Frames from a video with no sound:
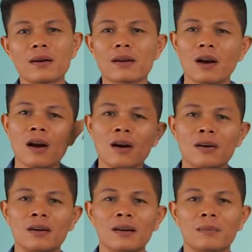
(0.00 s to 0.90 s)
nói khó.
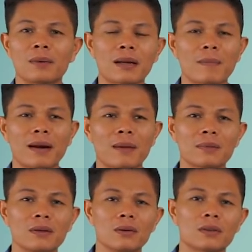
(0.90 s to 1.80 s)
Mình gặp bạn nào
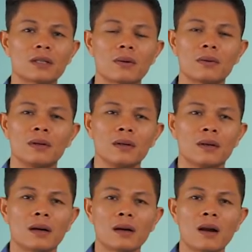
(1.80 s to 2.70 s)
cứ ôi sao
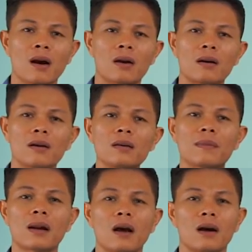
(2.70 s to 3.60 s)
họ nói với
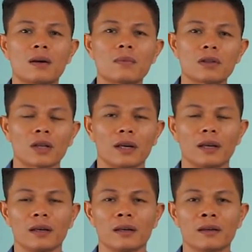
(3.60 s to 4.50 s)
mình là họ không có
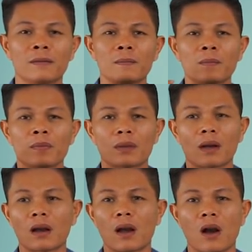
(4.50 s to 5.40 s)
tiền,
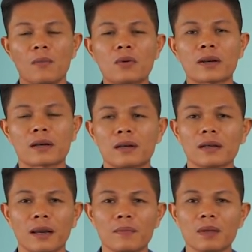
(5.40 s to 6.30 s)
họ muốn ra khởi
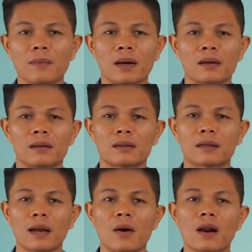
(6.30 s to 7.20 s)
nghiệp, nhưng mà
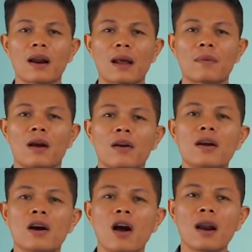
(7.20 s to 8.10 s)
kêu họ là làm mà họ nói
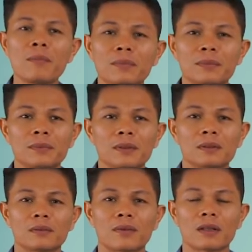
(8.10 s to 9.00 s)
nó khó lắm.
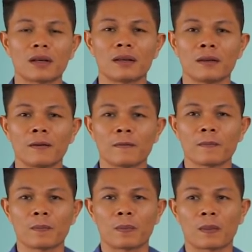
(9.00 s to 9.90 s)
Vậy thì
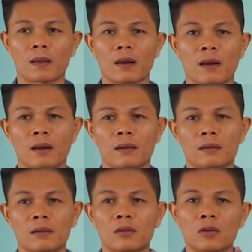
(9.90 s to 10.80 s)

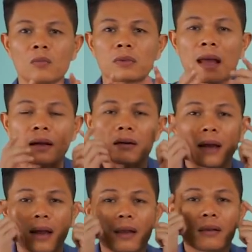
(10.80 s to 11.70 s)
chúng ta cứ
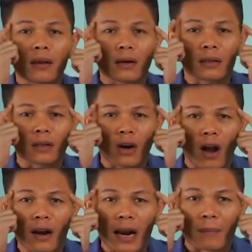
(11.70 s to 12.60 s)
để cho cái từ
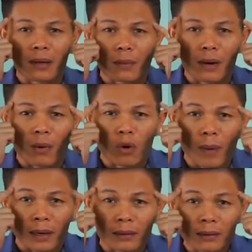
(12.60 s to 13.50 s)
khó nó nằm ở trong đầu của mình